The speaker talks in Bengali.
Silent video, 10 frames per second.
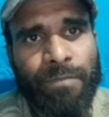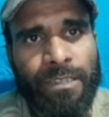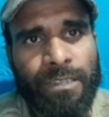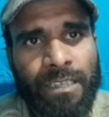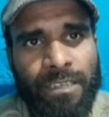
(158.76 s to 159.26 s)

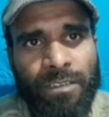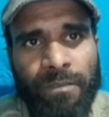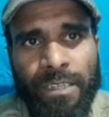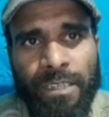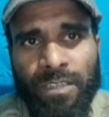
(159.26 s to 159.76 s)
প্রত্যাঘাত হলে
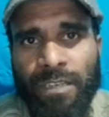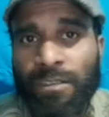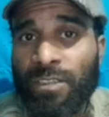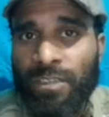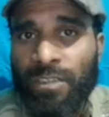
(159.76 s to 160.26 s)
পার্থক্য
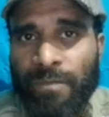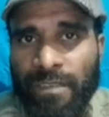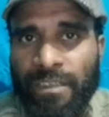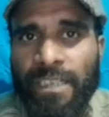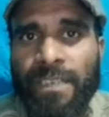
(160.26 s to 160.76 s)
আবেদন করতে
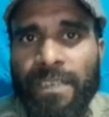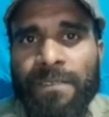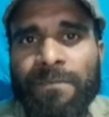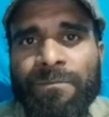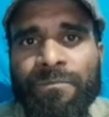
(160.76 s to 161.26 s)
পারবেন না
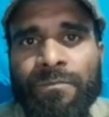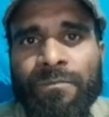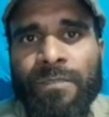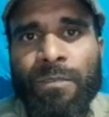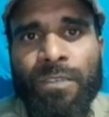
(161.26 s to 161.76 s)

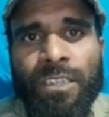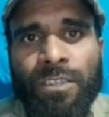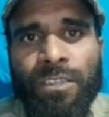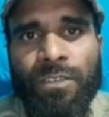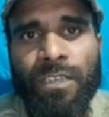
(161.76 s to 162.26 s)

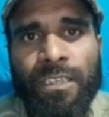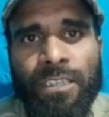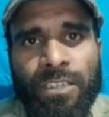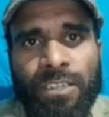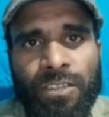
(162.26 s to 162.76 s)
প্রতিটি চোখের
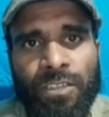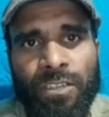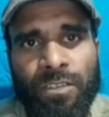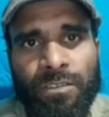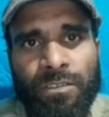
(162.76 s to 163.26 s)
দৃষ্টিহীনত
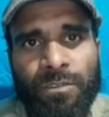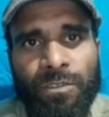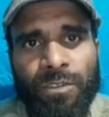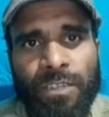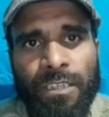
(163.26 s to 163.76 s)

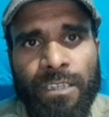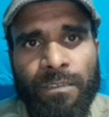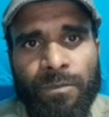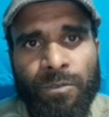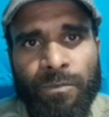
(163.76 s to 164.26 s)
দূরদর্শী
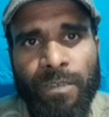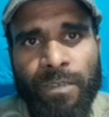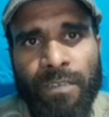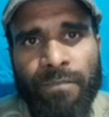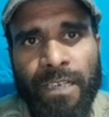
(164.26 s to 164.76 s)
টু
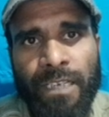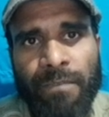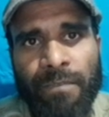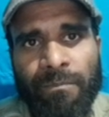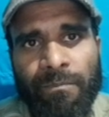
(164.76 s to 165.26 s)
পয়েন্ট ফাইভ